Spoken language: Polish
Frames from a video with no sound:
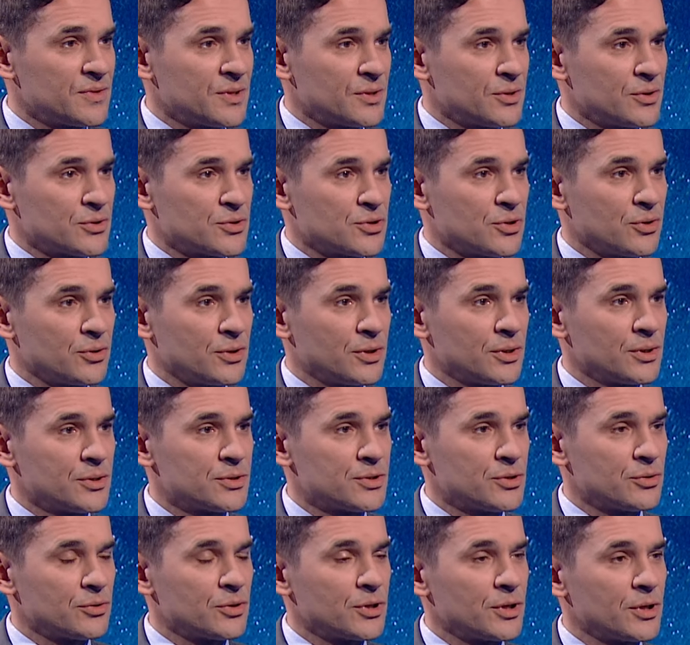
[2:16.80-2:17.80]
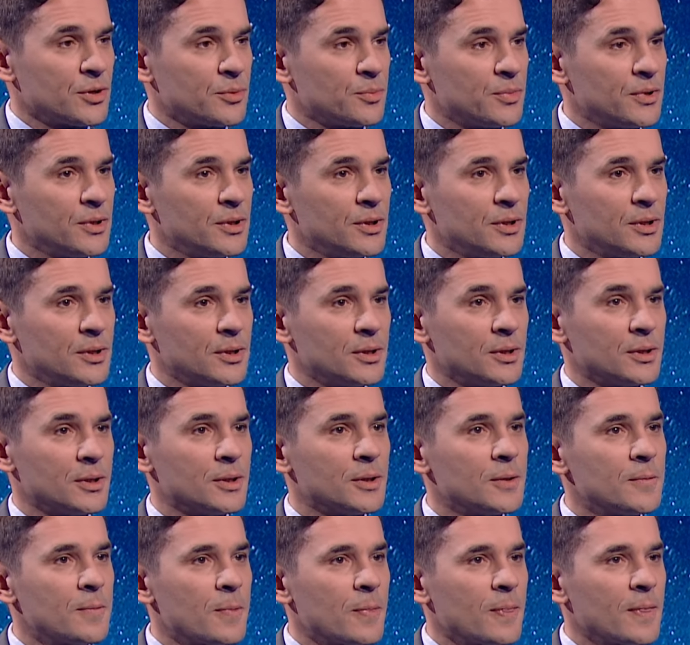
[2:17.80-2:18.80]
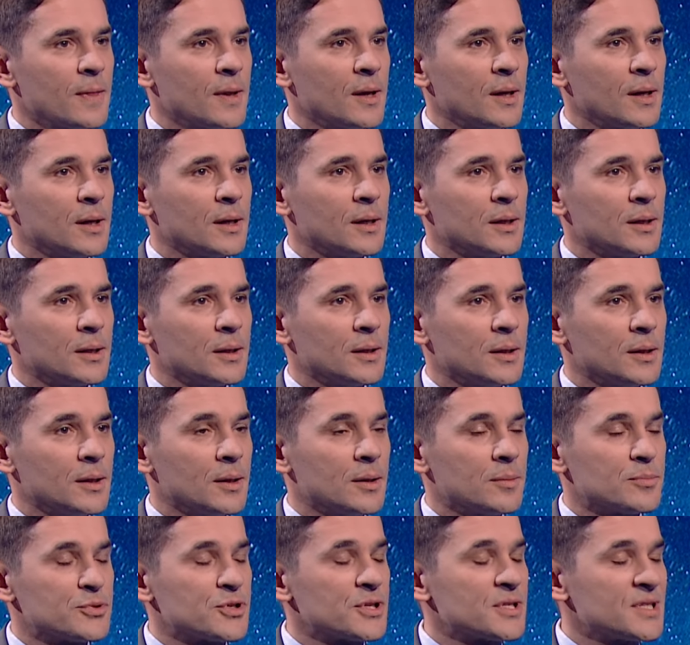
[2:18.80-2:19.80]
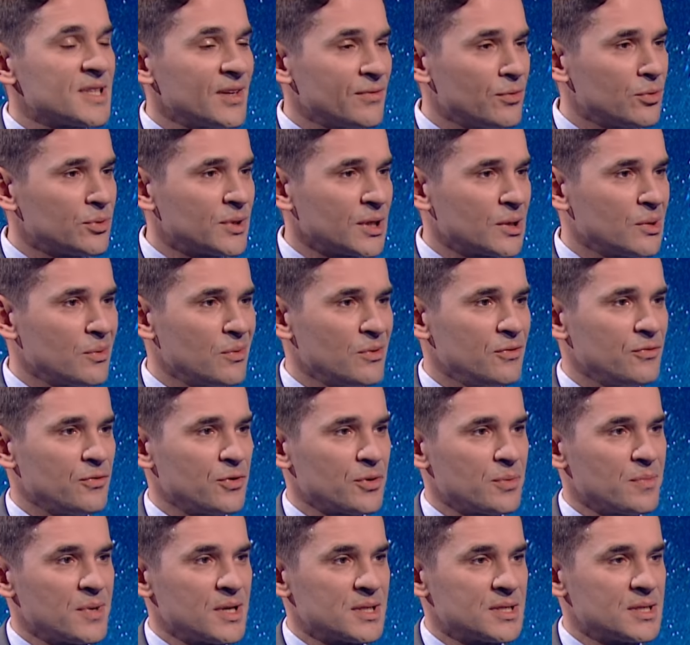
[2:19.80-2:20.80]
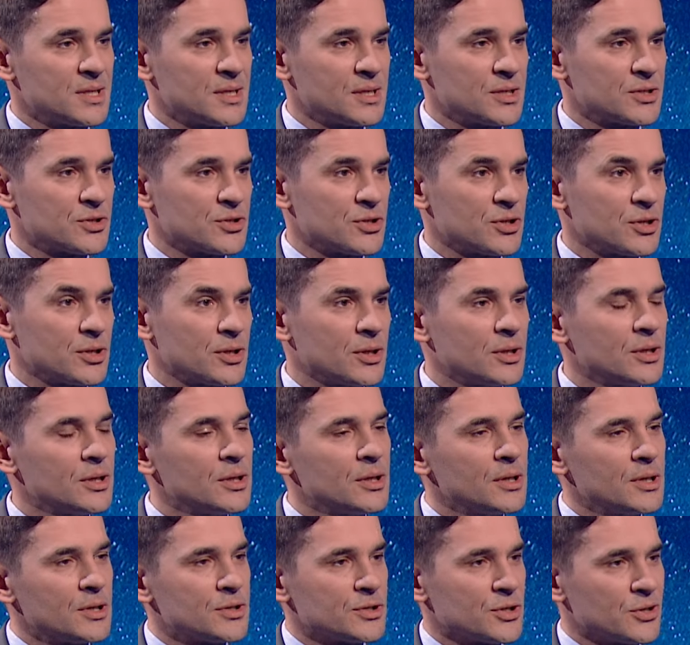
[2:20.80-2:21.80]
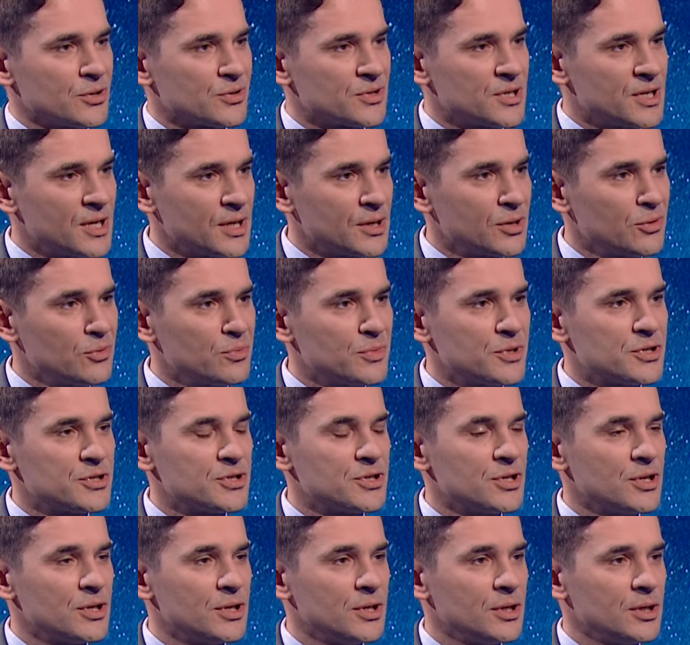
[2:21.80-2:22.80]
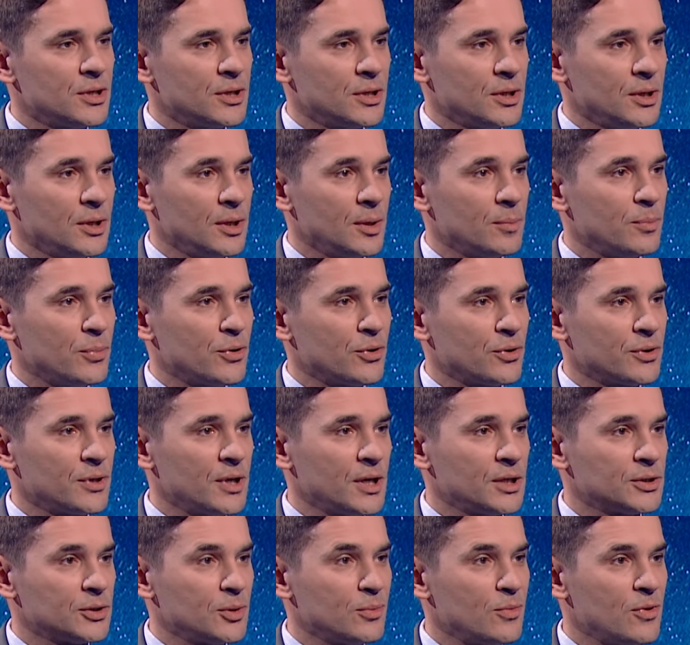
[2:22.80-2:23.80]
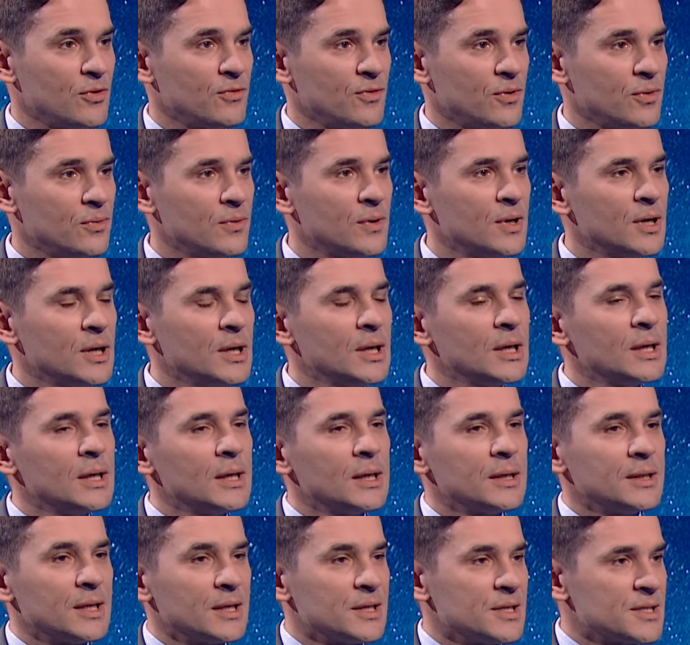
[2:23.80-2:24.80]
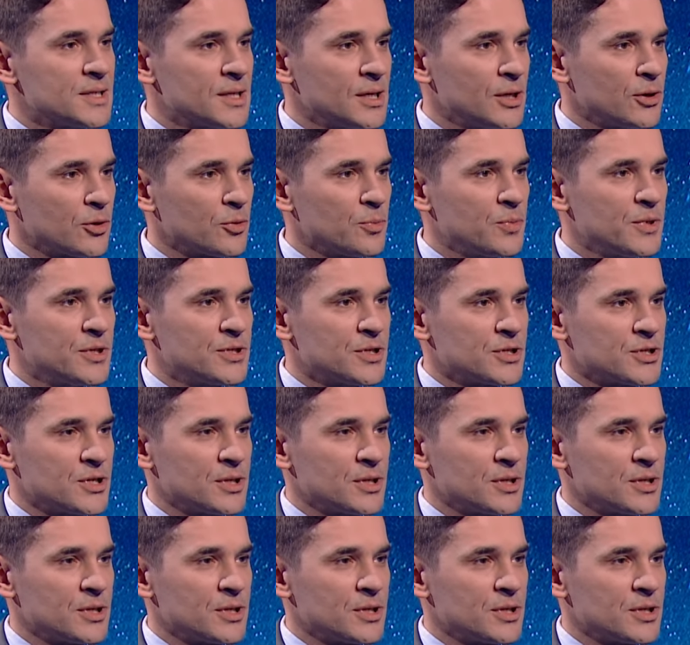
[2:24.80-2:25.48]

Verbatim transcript: Zjednoczonych, John Kirby, przedstawił taką informację, że, że Rosjanie umieścili broń atomową na niskiej orbicie